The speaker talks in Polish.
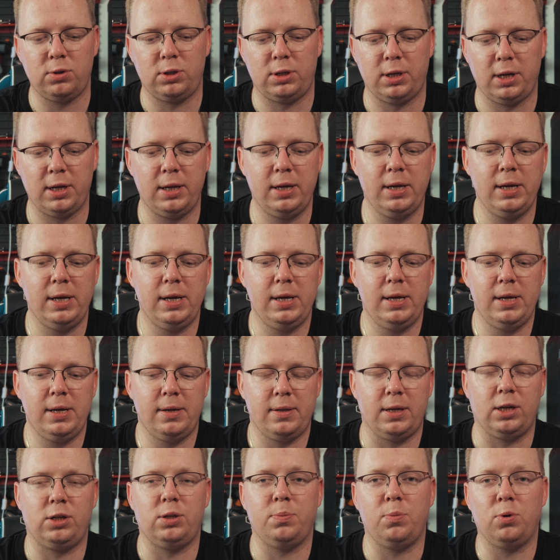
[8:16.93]
że
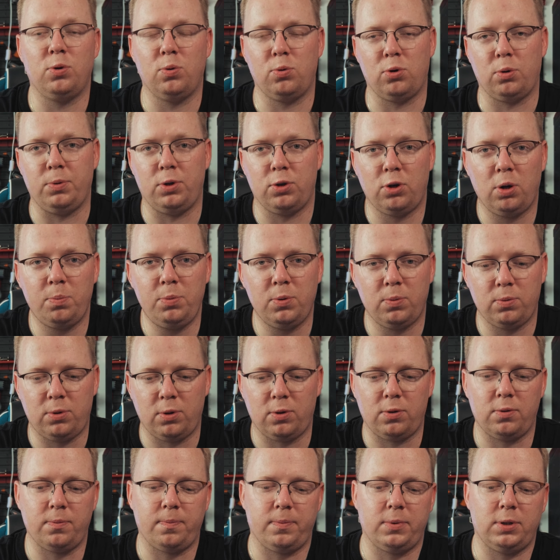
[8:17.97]
znaczy mogą robić, robią
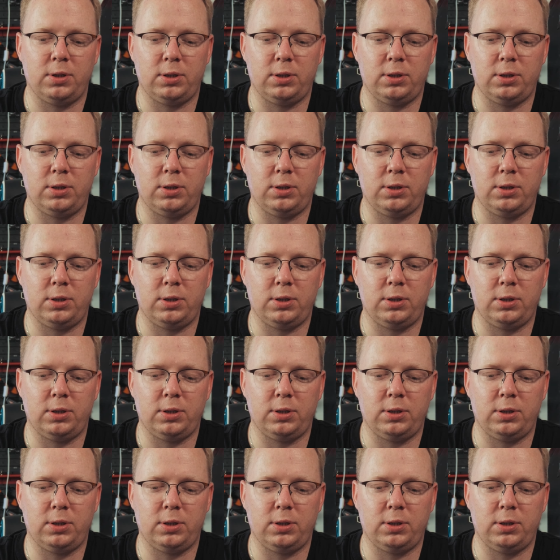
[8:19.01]
to,